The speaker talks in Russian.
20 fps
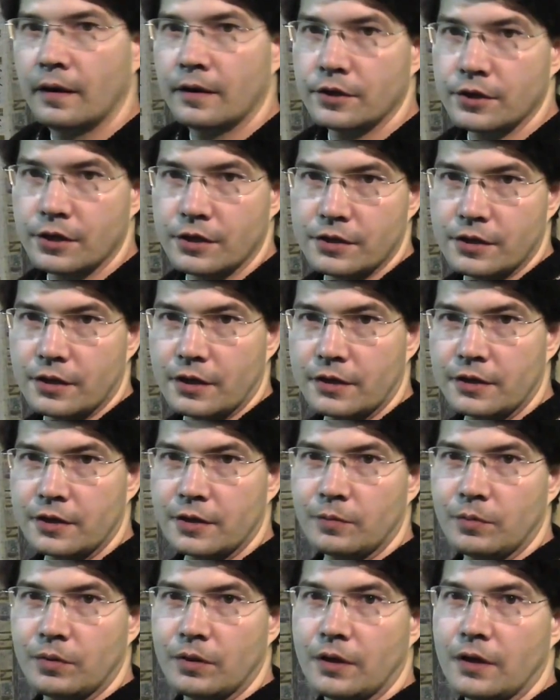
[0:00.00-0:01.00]
Сейчас я
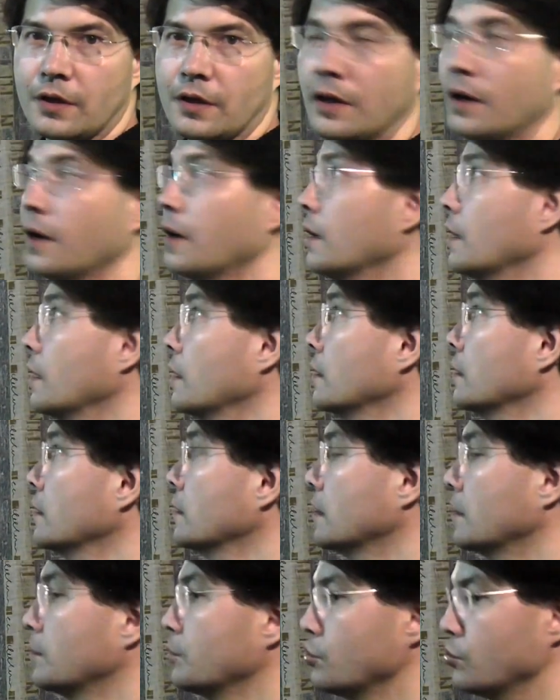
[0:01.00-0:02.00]
хотел бы э,
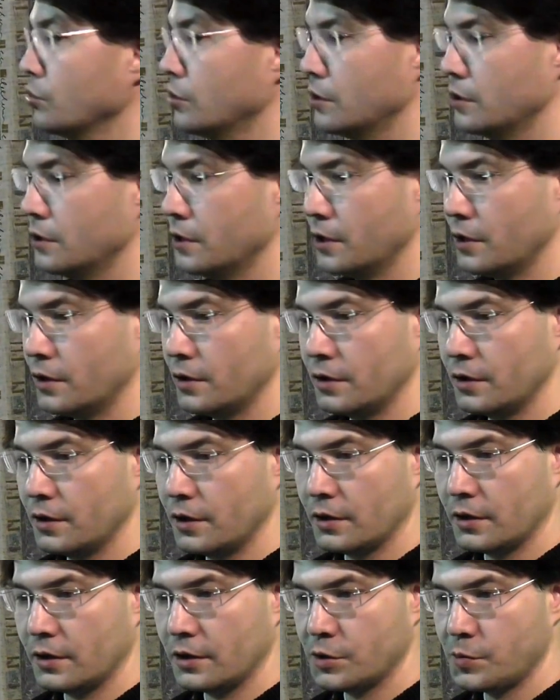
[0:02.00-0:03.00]
обсудить
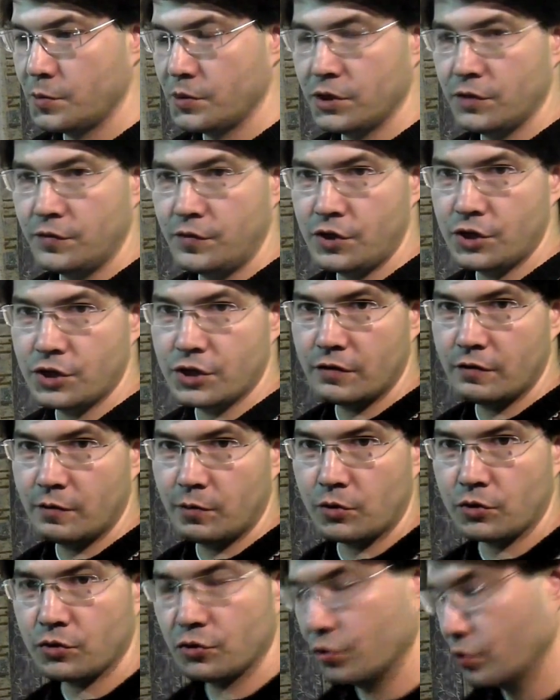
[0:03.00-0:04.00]
некоторые
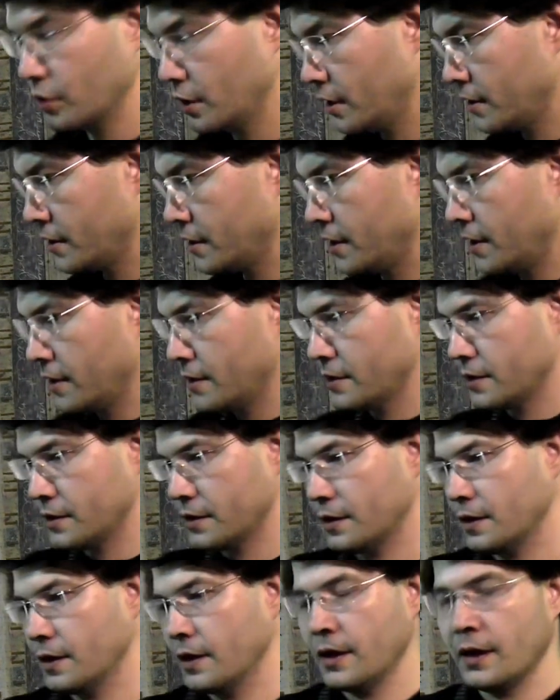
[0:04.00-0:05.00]
специфические вопросы, но он
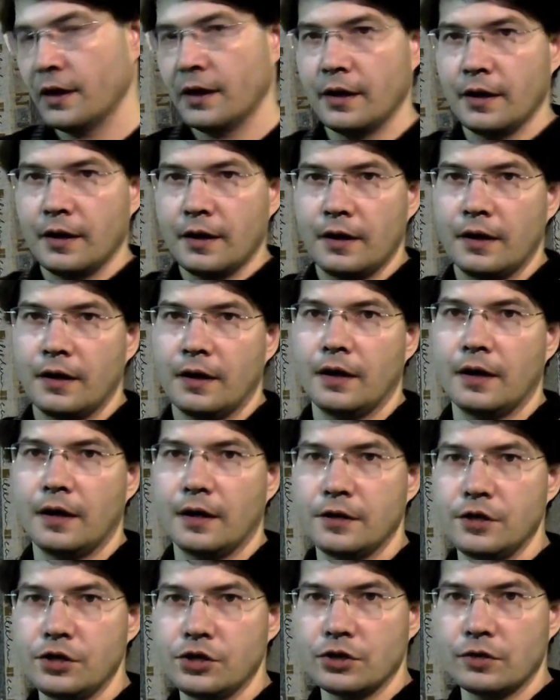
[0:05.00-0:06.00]
касается э,
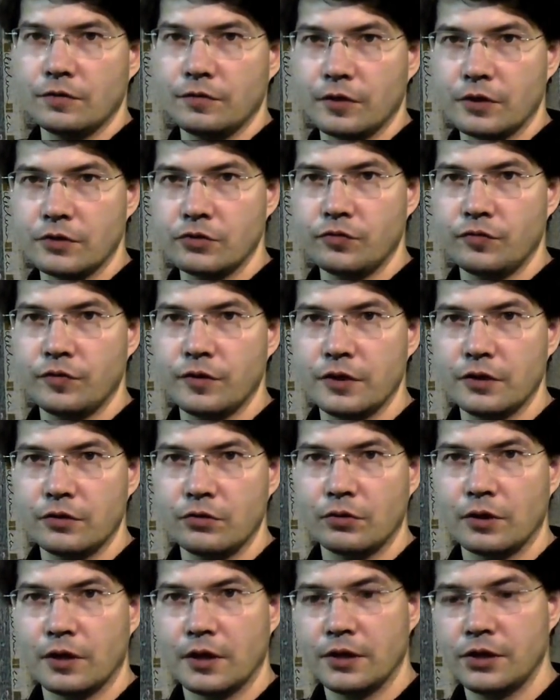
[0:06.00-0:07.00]
античной философии, и
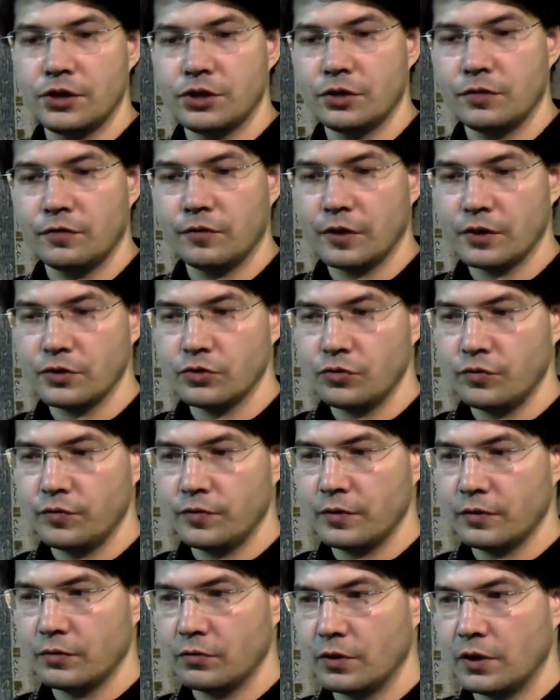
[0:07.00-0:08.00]
не только античной
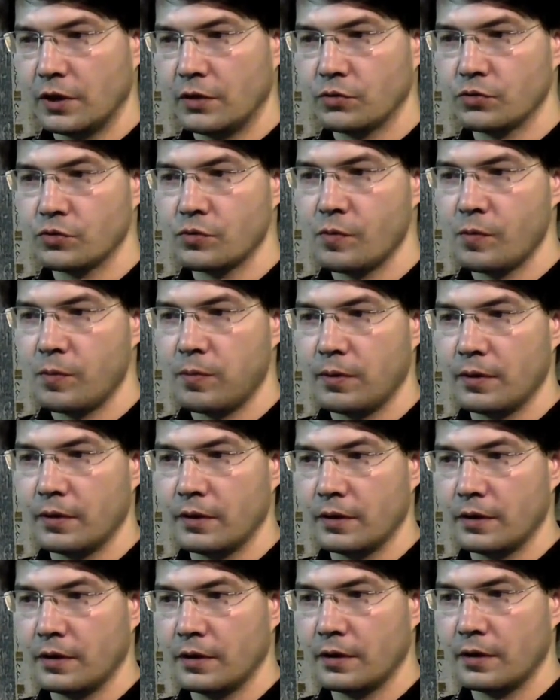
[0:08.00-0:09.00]
философии, но для того, чтобы
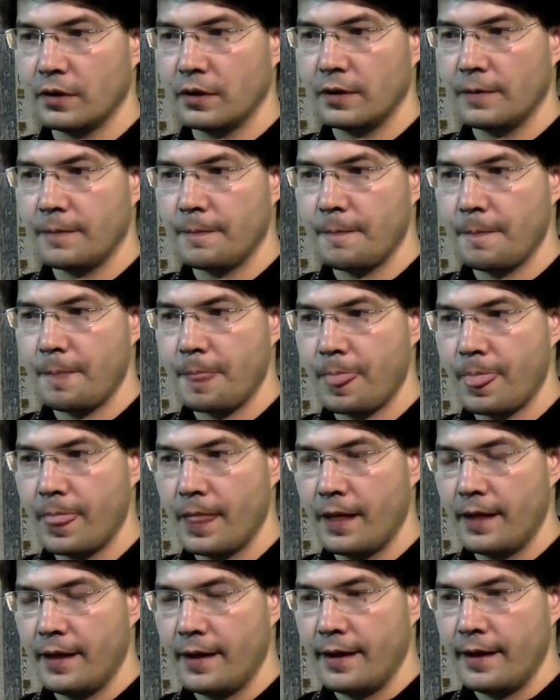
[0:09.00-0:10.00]
э,
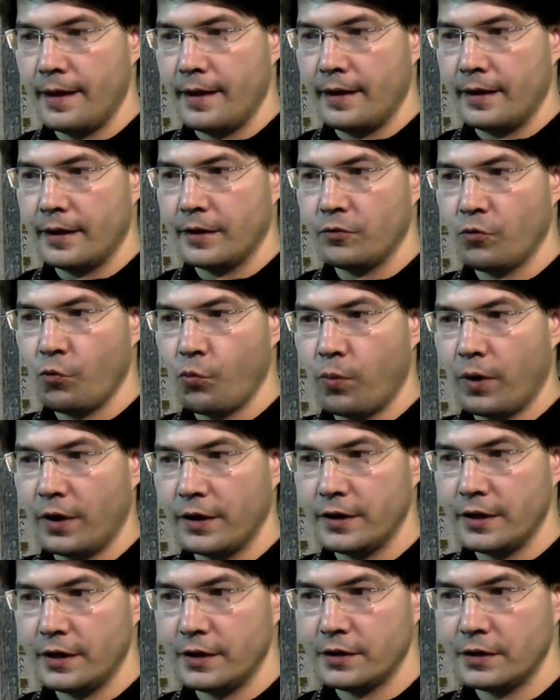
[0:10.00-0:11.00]
его
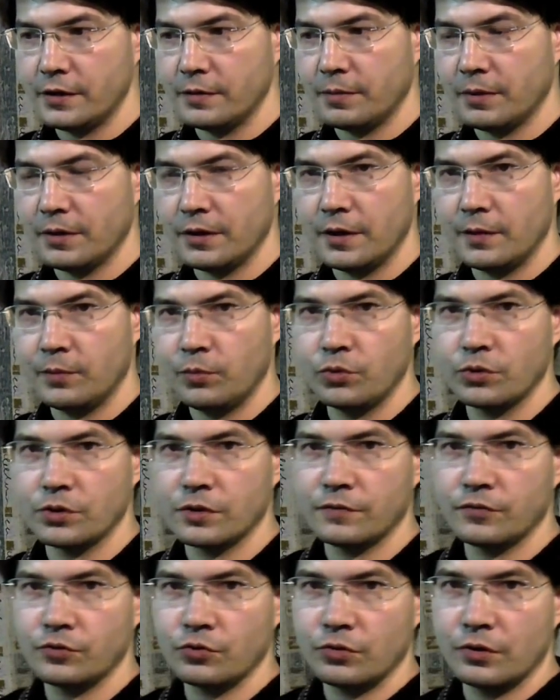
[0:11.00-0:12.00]
понять,
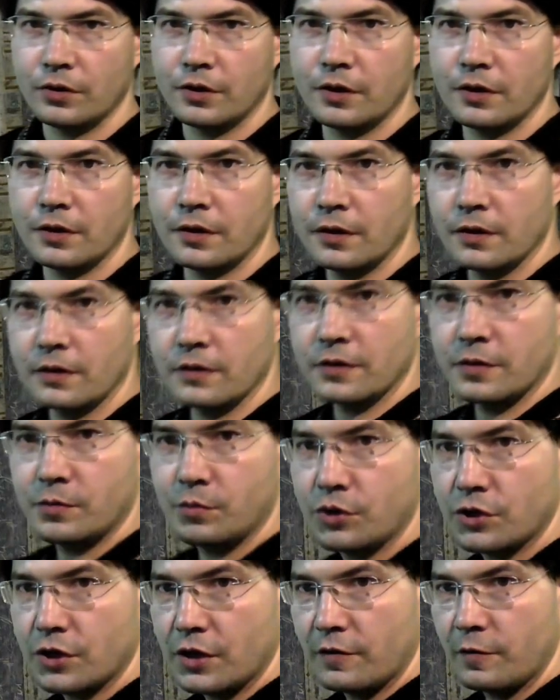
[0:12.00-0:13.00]
потребуется все-таки
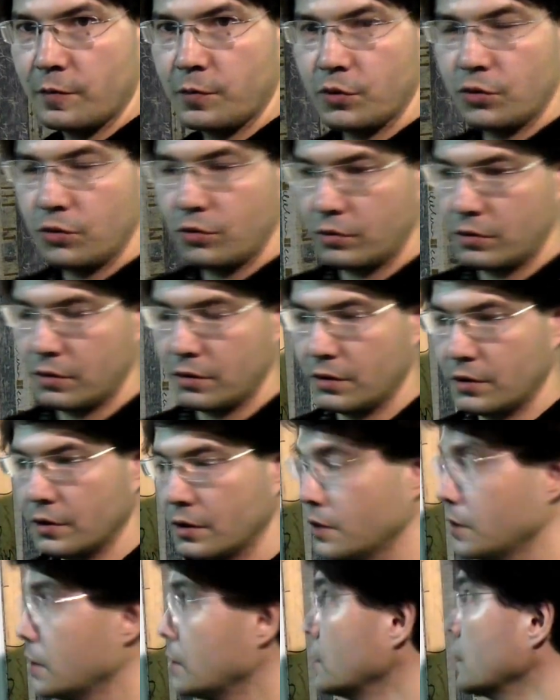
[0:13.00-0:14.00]
забежать вперед
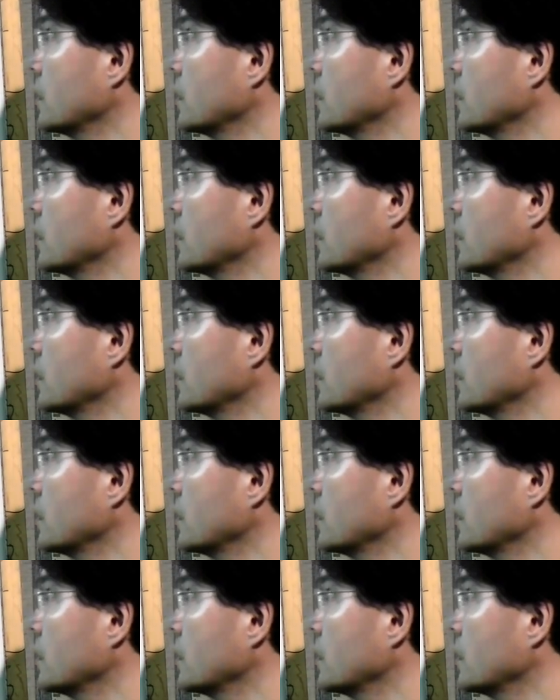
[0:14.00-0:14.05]
и